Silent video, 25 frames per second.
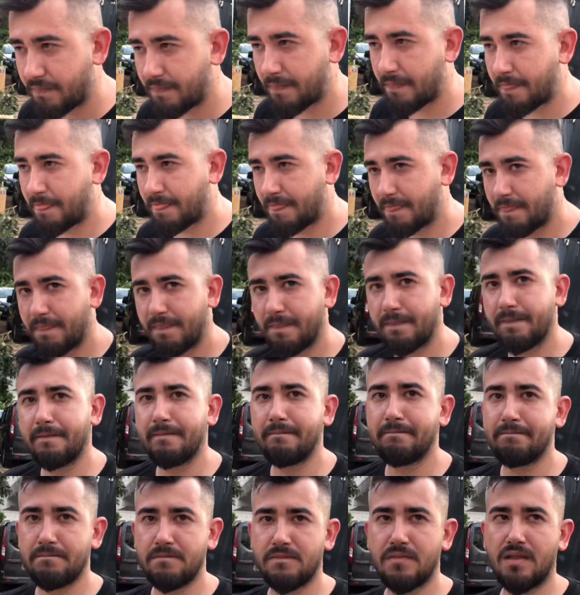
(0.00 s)
Güzel.
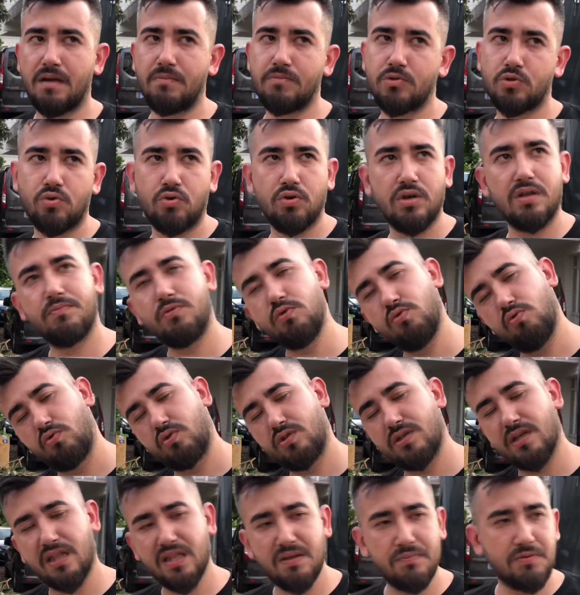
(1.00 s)
Ama sonra bir
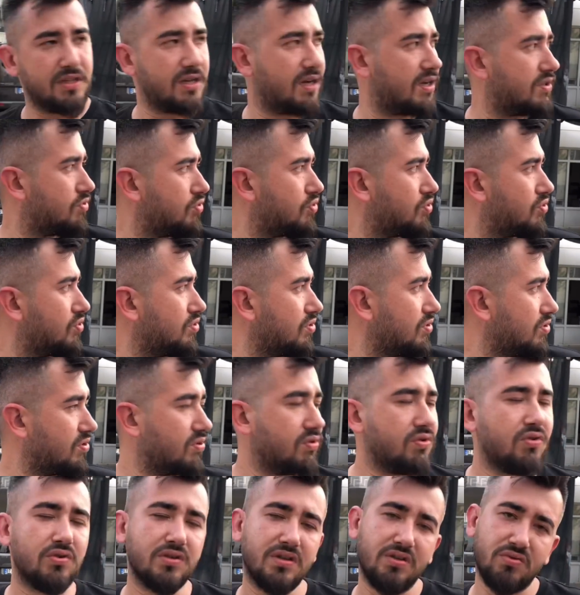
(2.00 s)
yükseldi bir daha düştü. Güzel.
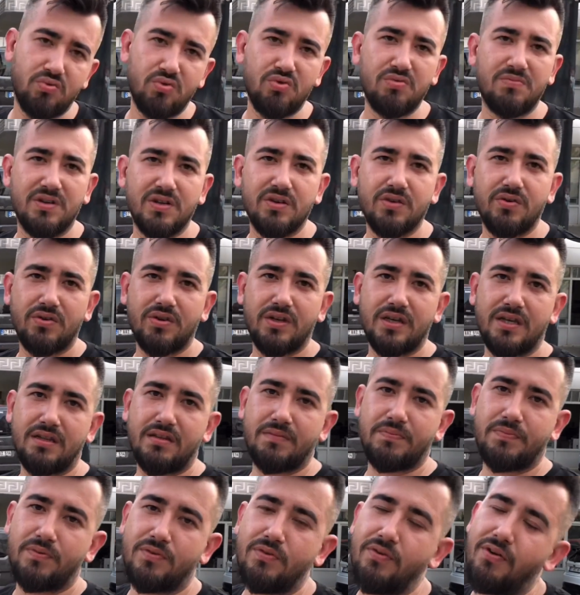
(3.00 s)
O da duruma göre be. gidip...
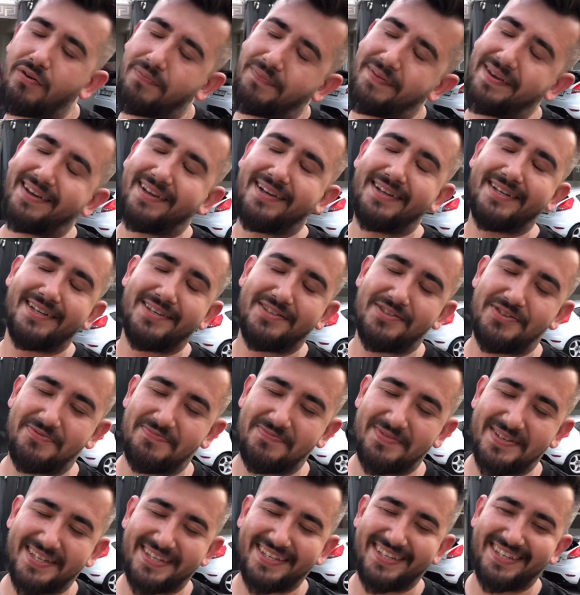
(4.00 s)
Yok be kankacığım
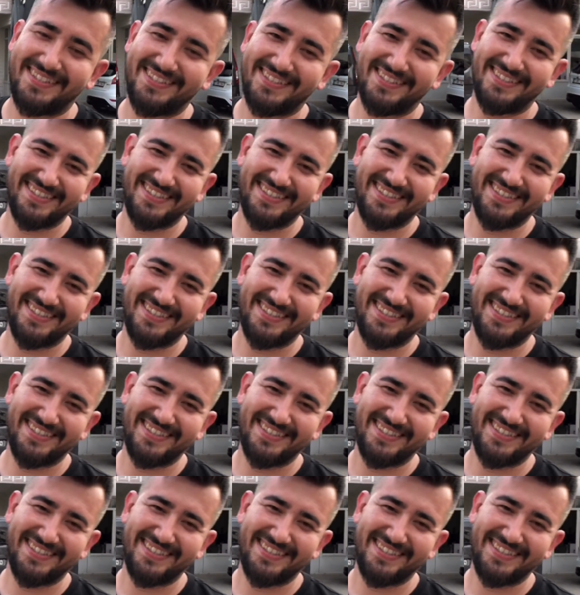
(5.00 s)
Mafyasın be